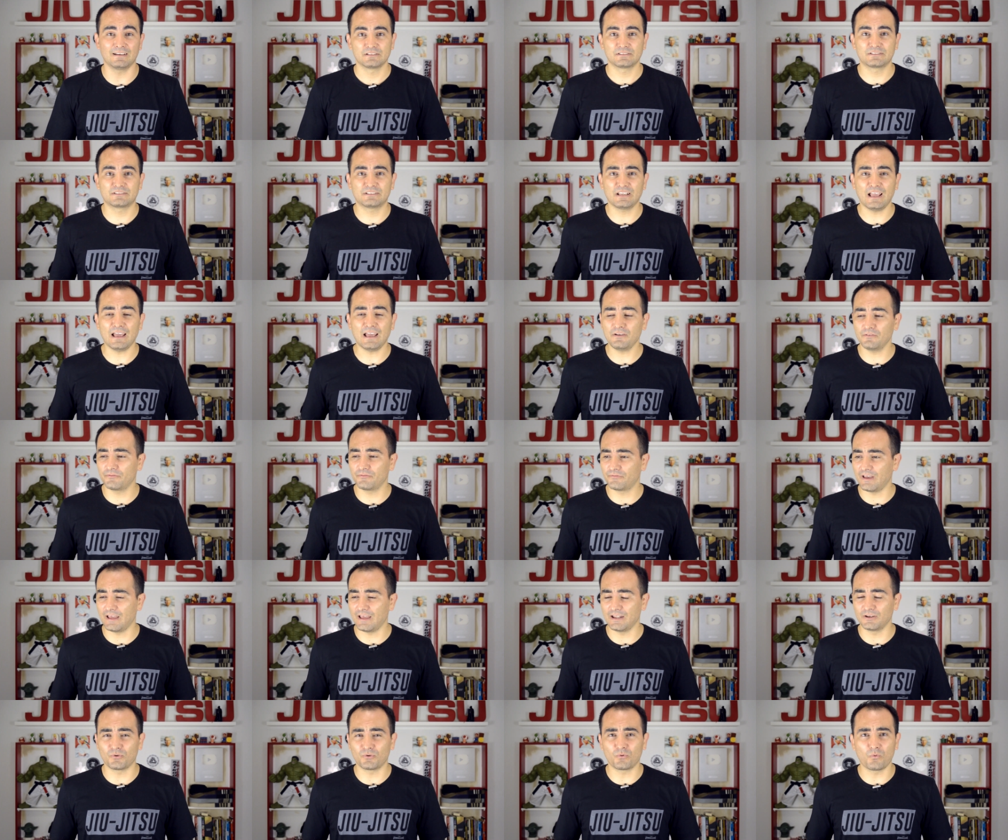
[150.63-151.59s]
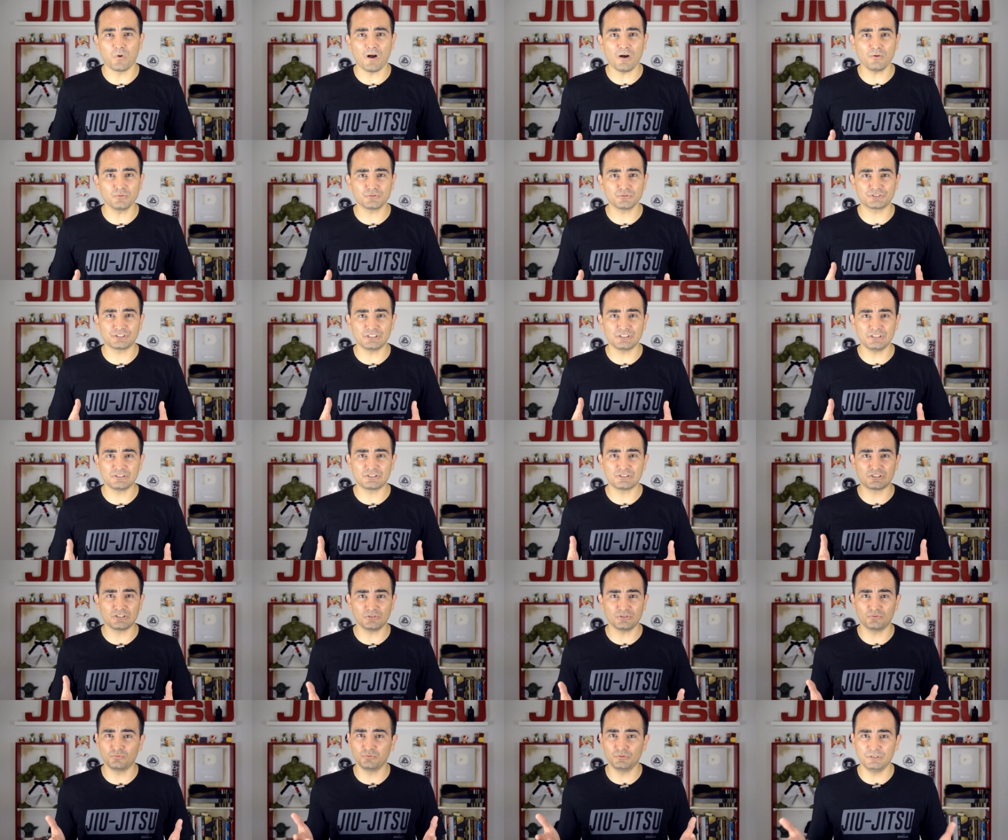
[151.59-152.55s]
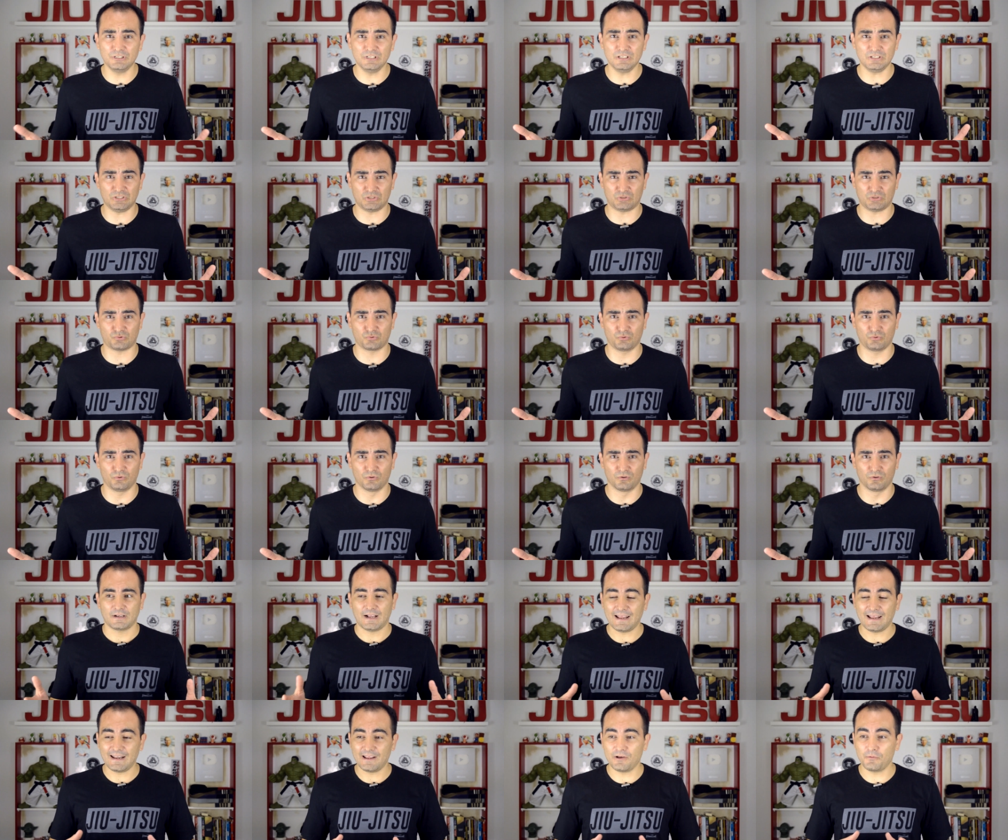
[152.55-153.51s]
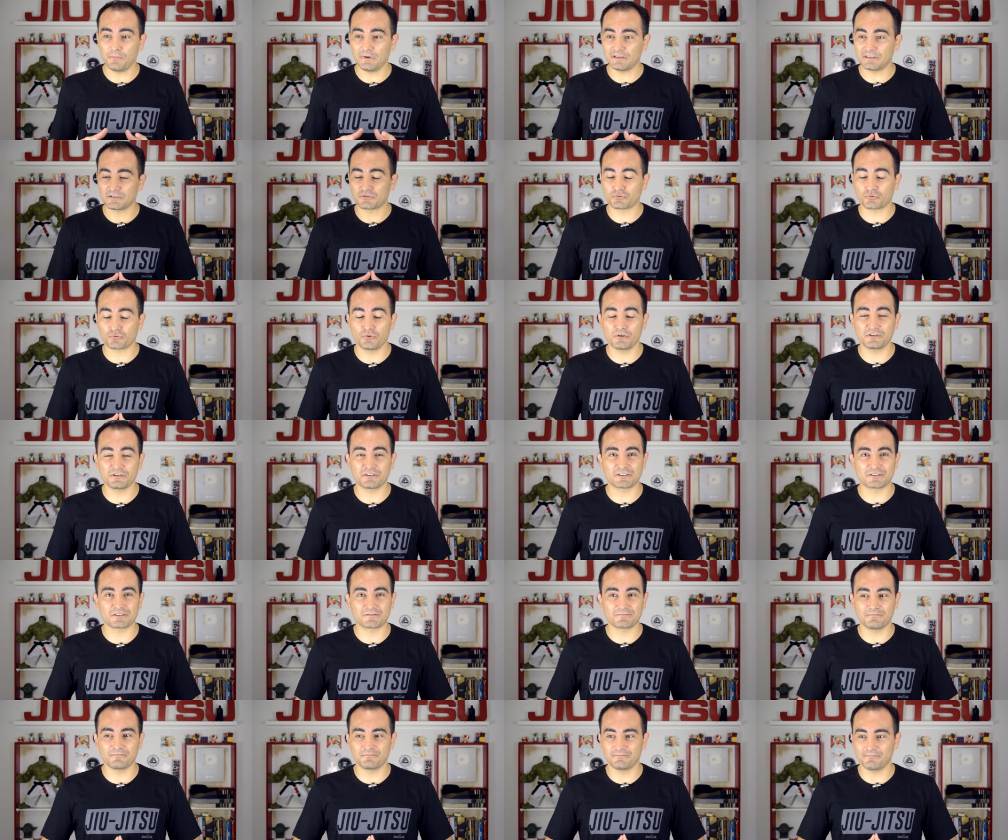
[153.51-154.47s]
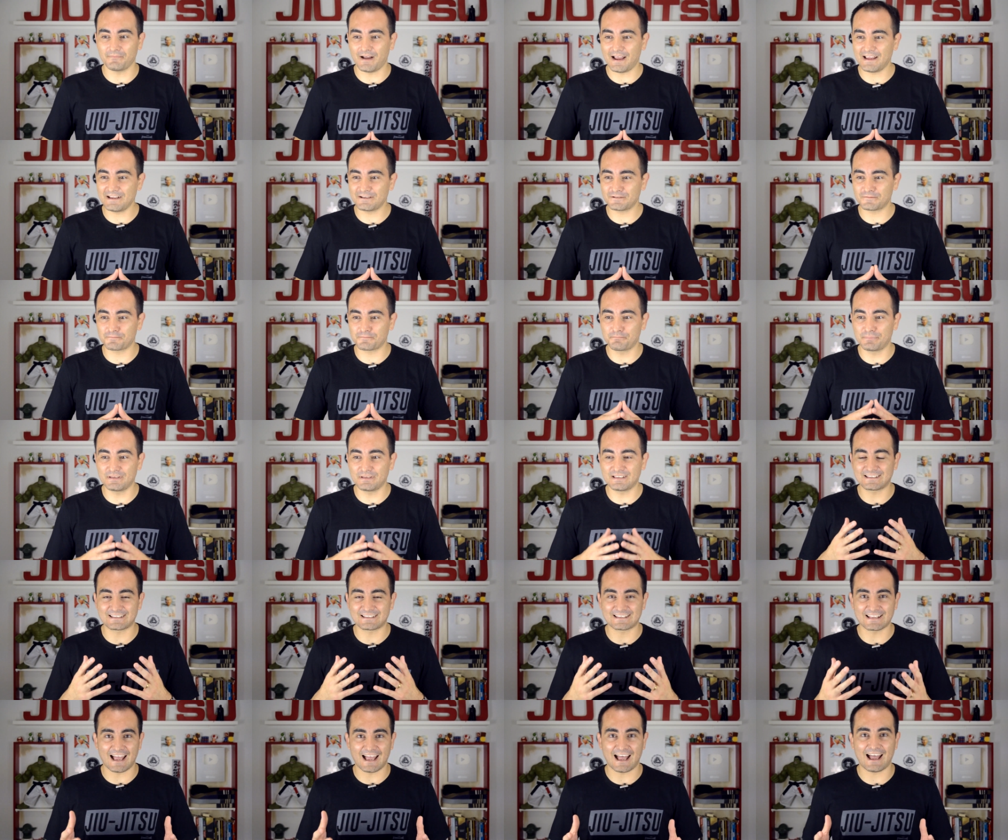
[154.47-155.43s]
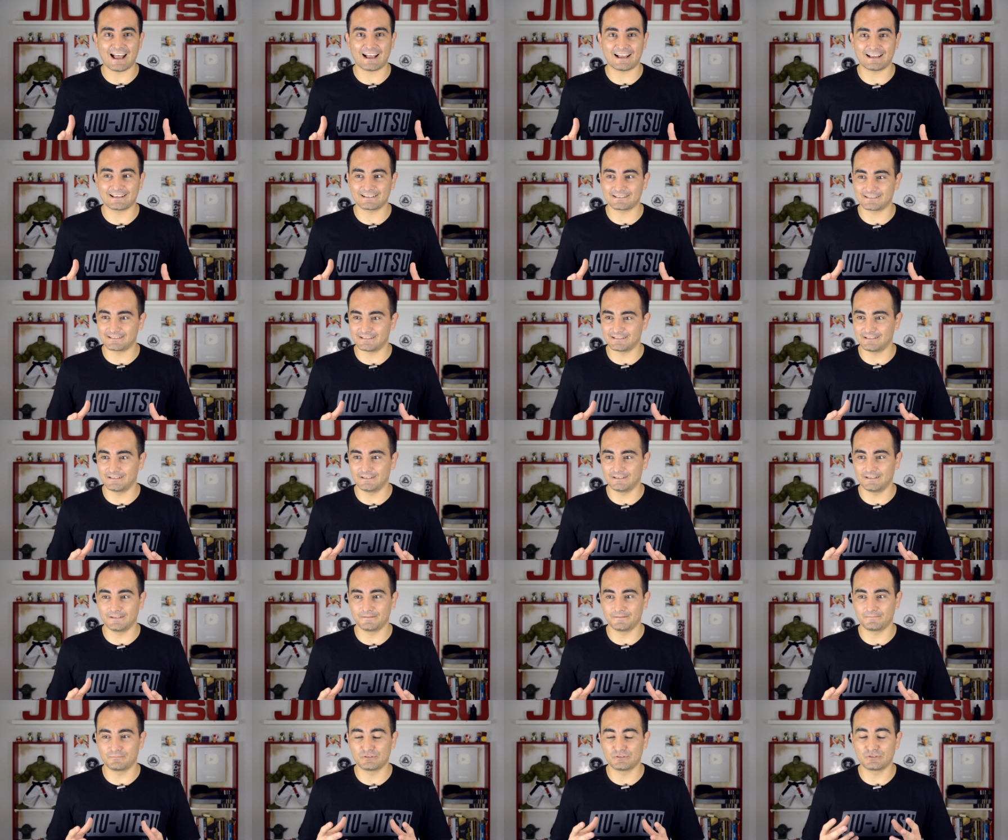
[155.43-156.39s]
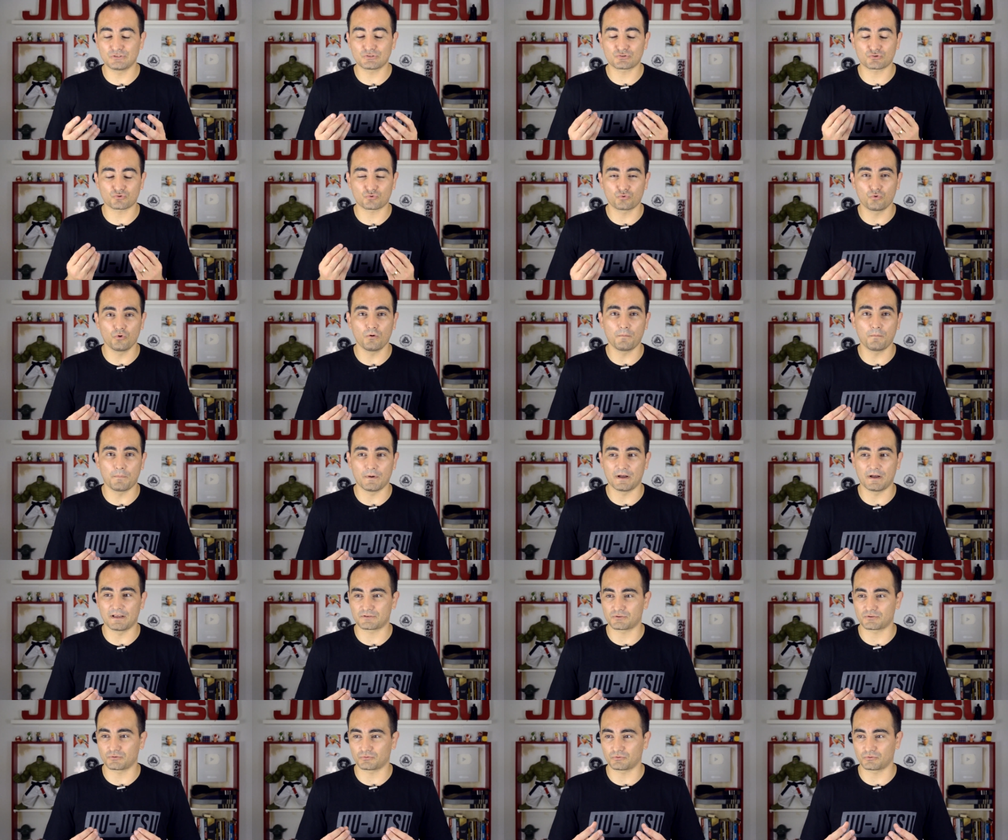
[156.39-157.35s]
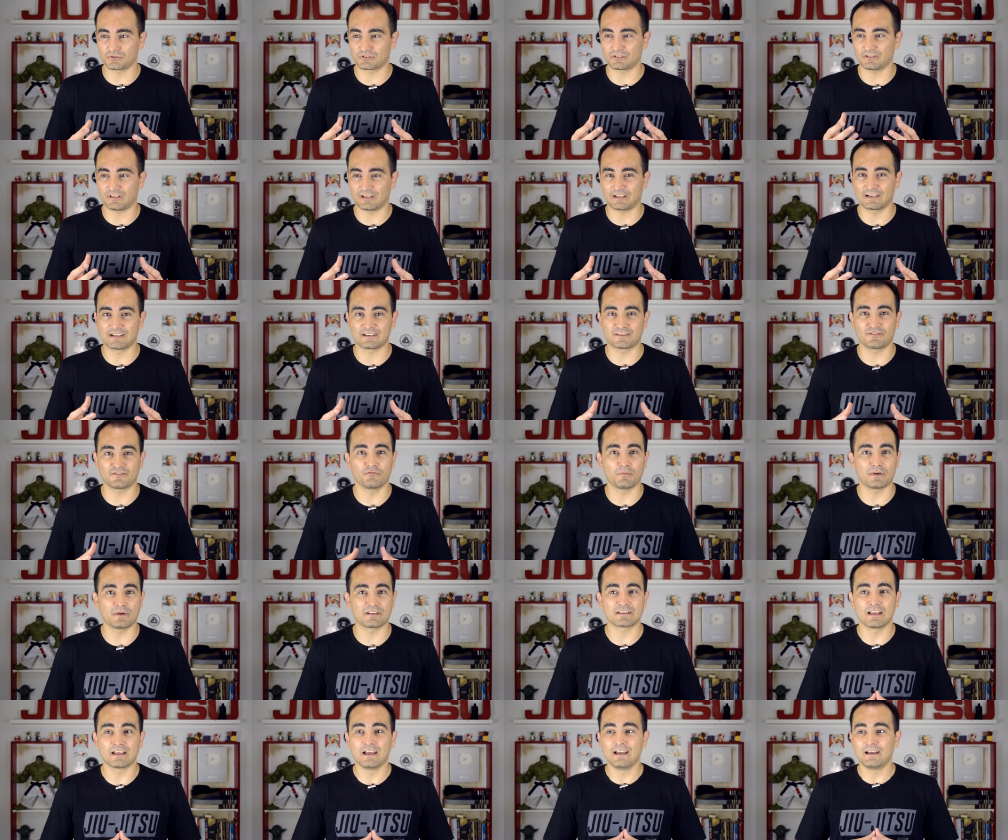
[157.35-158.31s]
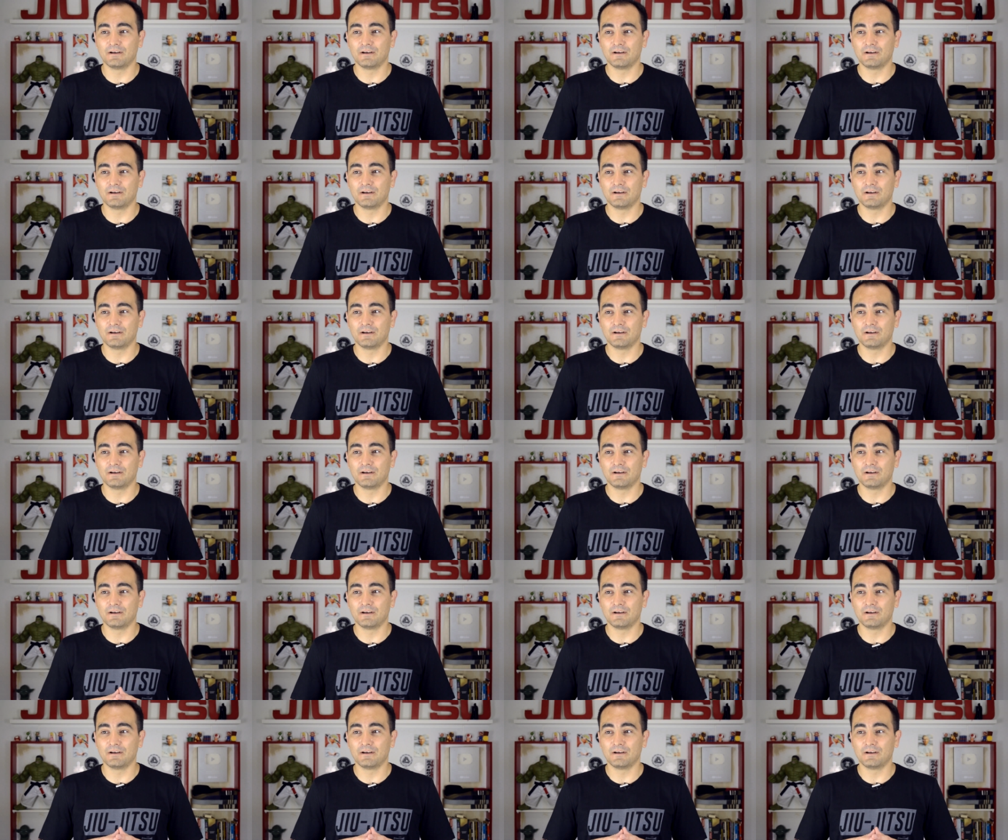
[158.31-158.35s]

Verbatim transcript: Sério, velho, qual o sentido nisso? Cara, é uma das coisas mais bizarras e desculpa se eu tô sendo agressivo, mas